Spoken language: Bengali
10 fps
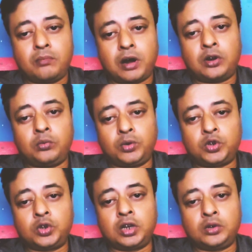
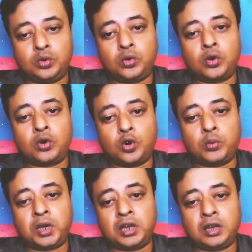ভারতবর্ষকে টুকরো
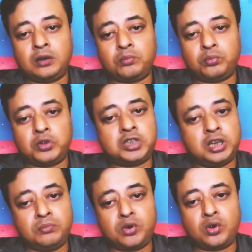করবে
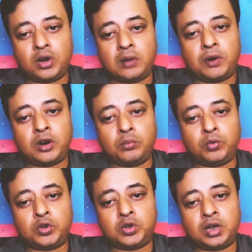পশ্চিমবঙ্গকে
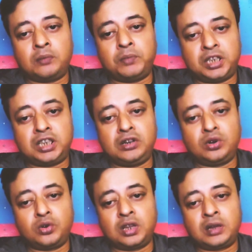ভারতবর্ষ থেকে বিচ্ছিন্ন
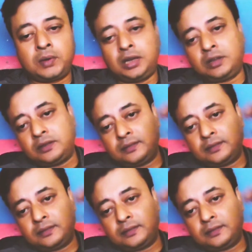করে দেবে